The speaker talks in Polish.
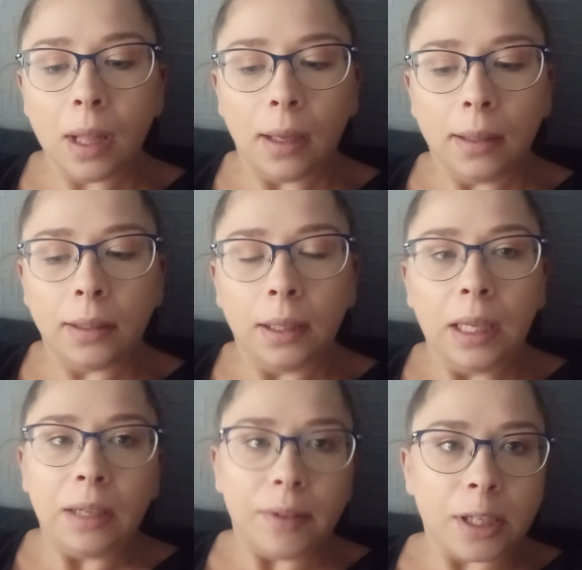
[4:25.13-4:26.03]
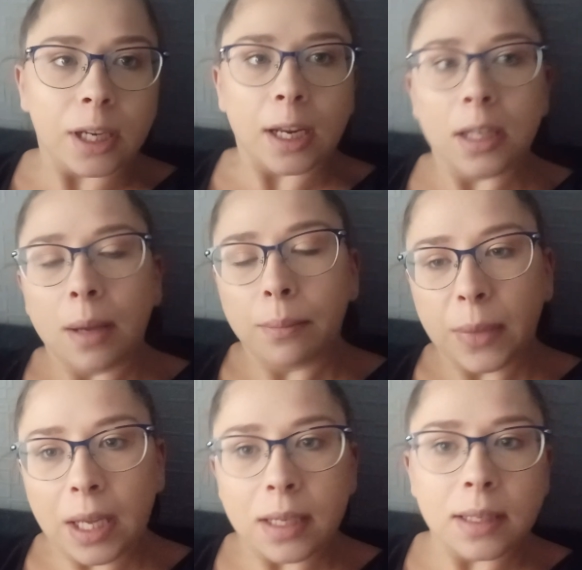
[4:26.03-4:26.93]
e, wiecie, jakieś tam
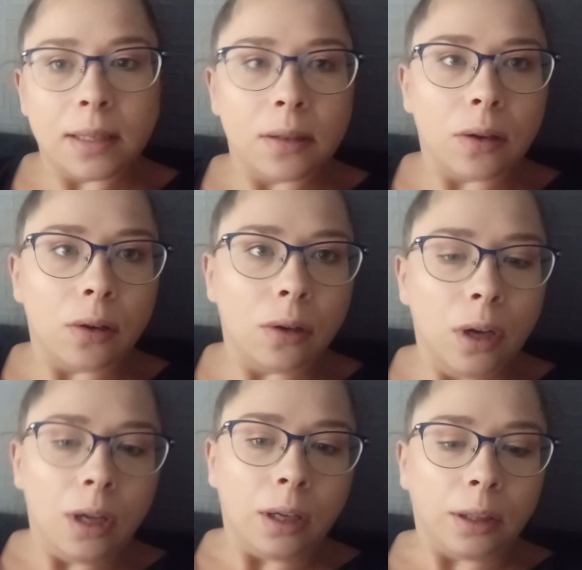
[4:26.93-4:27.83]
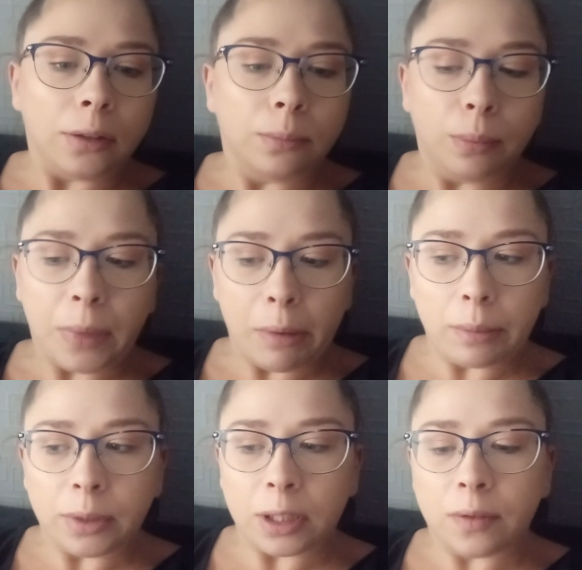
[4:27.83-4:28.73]
mięso, e,
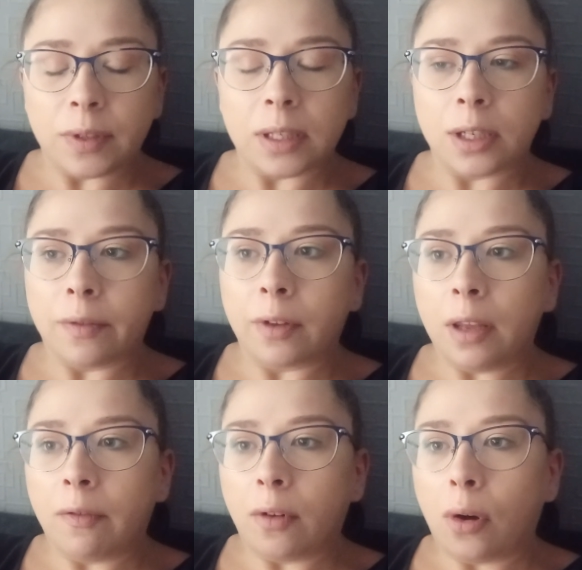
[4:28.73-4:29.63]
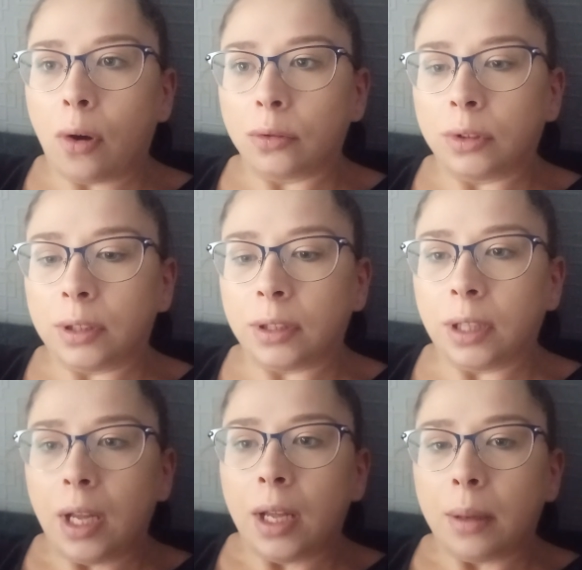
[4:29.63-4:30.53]
miałam też dwie zgrzewki wody,
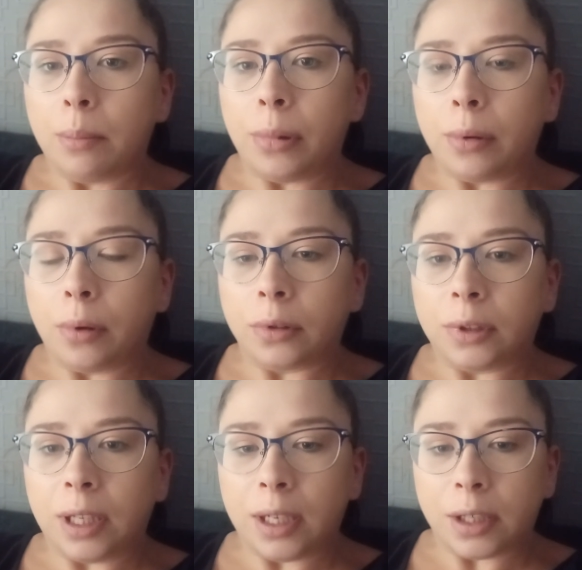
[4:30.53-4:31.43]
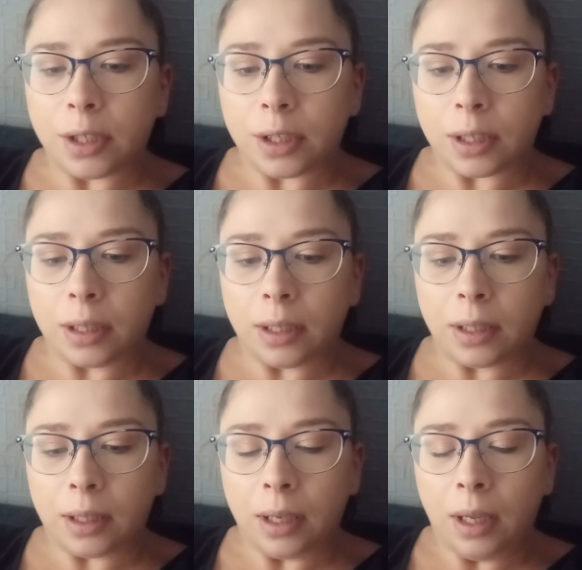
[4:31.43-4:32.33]
było też e,